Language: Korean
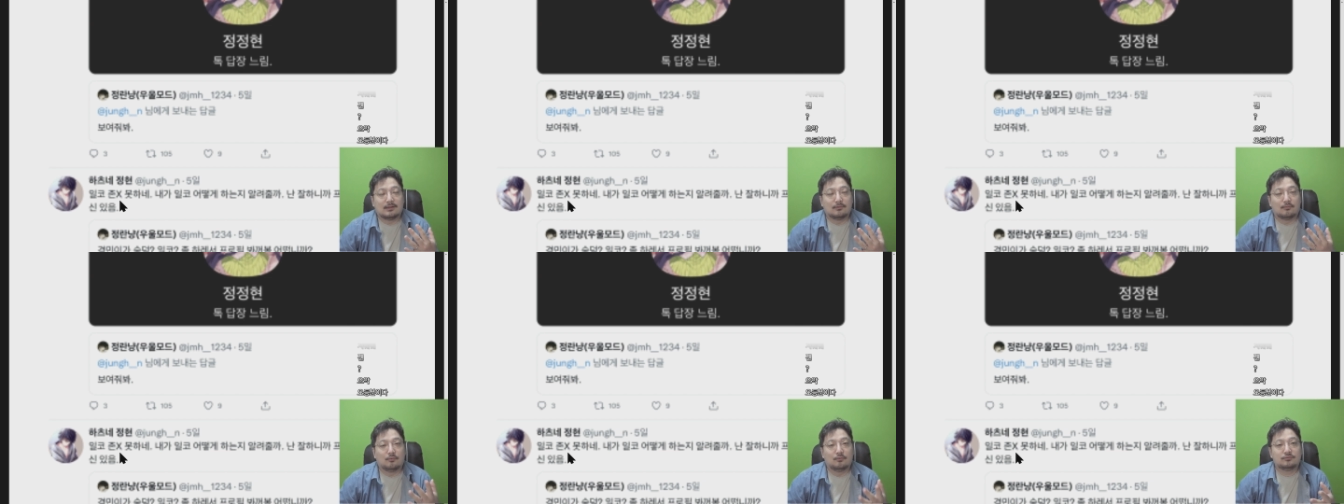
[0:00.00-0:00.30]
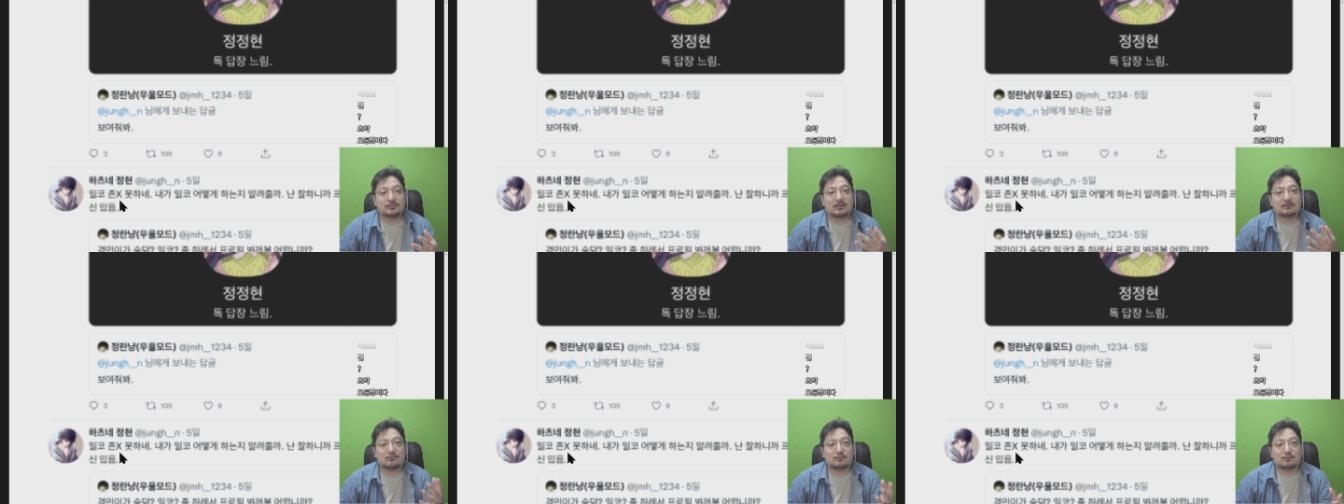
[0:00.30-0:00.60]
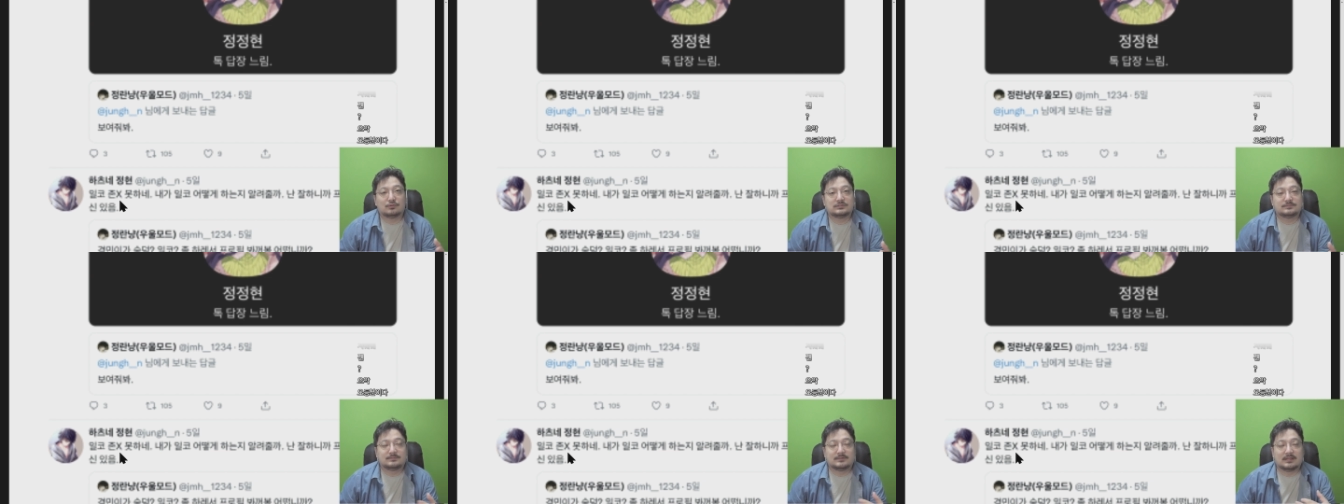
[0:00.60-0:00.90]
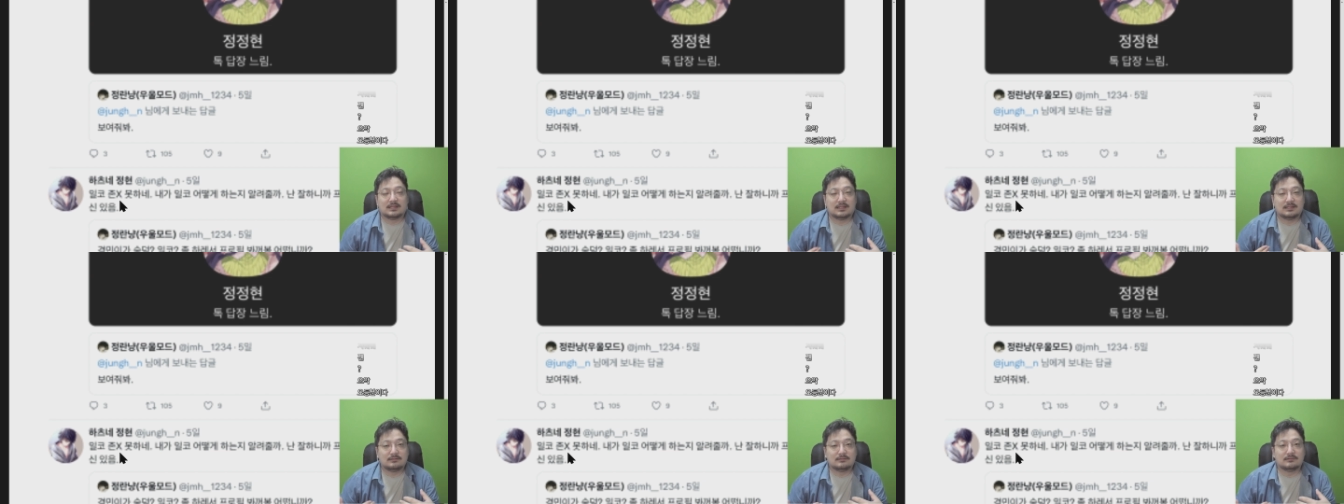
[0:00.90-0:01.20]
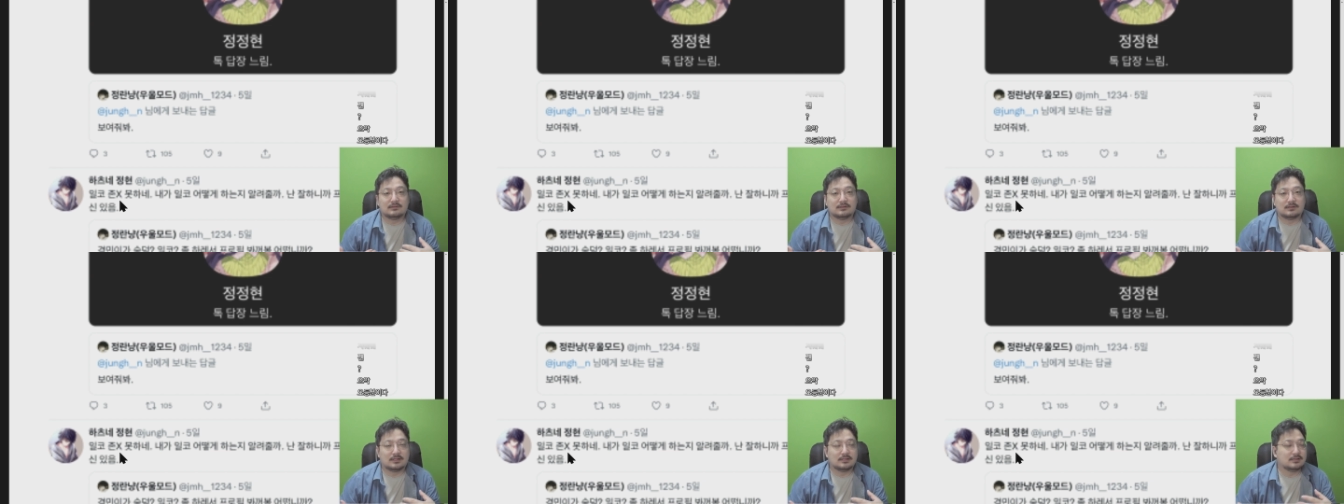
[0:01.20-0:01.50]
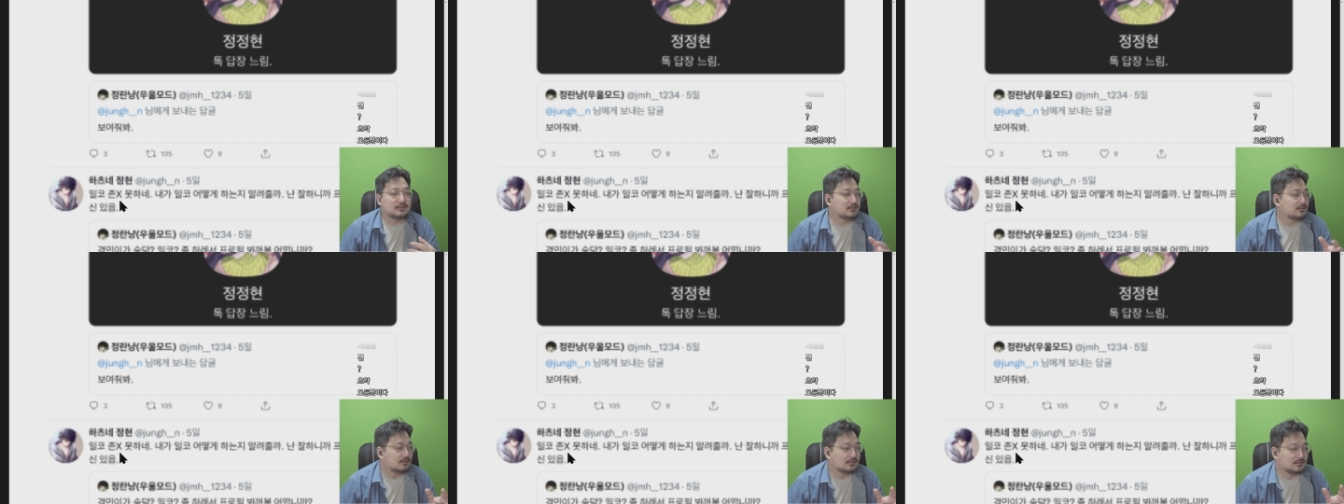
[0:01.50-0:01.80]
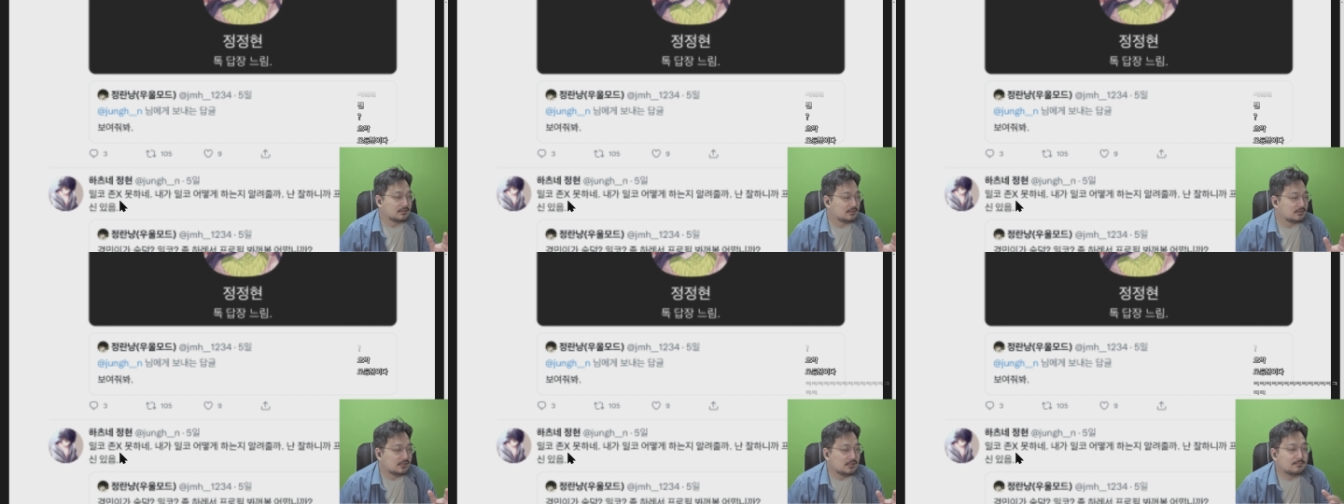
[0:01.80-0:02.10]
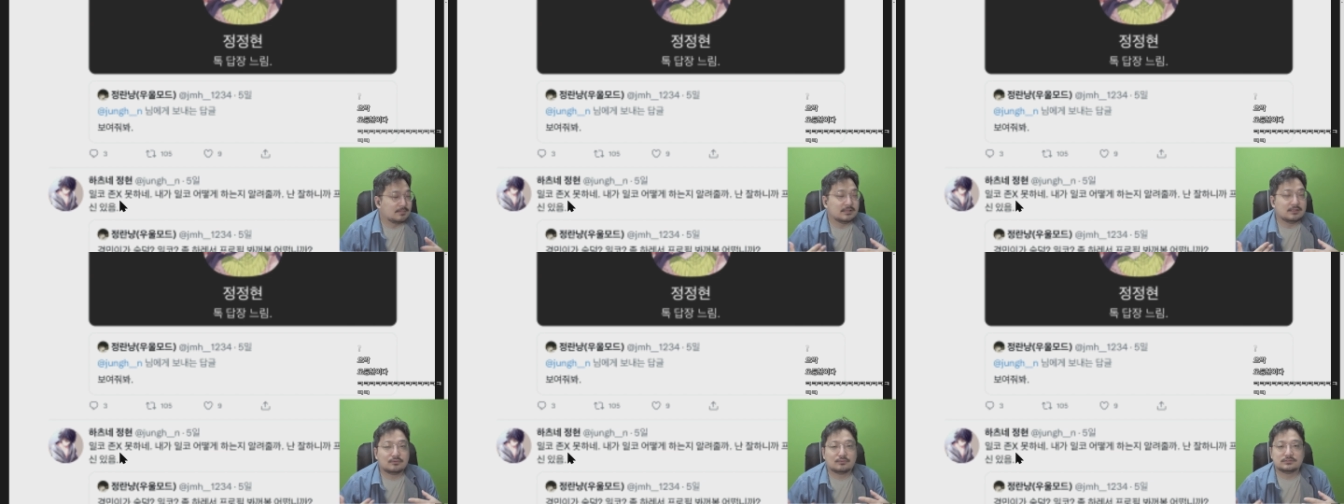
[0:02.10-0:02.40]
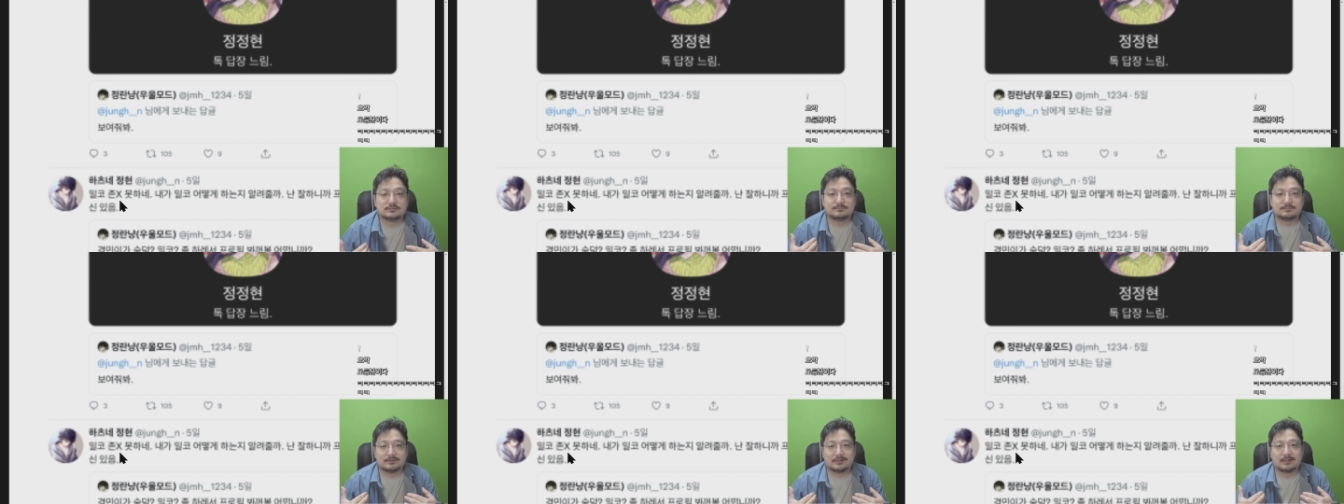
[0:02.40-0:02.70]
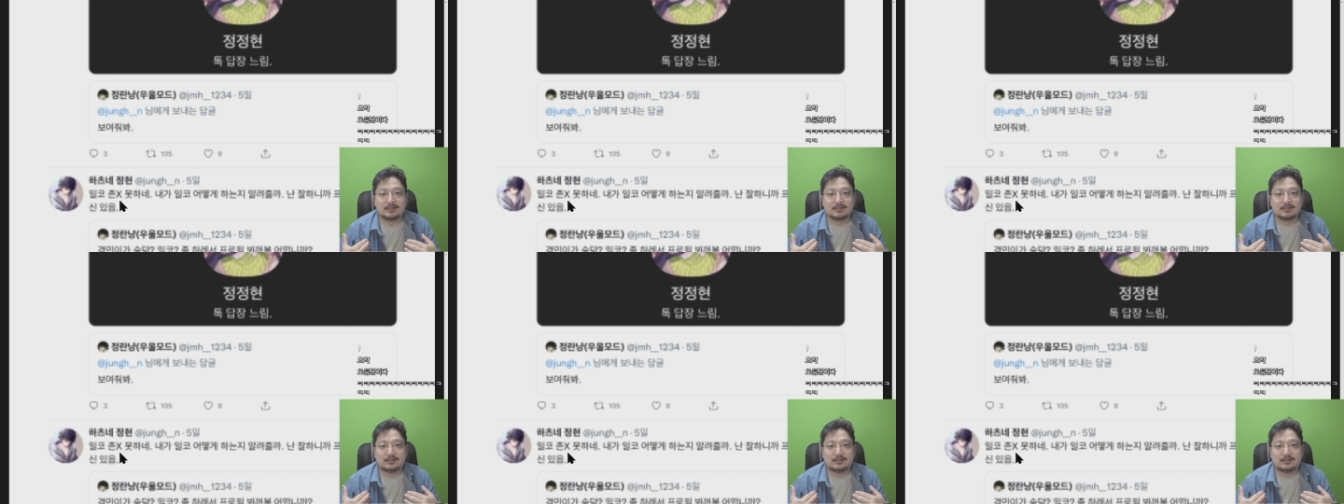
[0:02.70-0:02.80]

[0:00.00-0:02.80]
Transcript: 오타쿠 코스프레를 하는 거예요. 아니 아니 아니. 일반인 코스프레.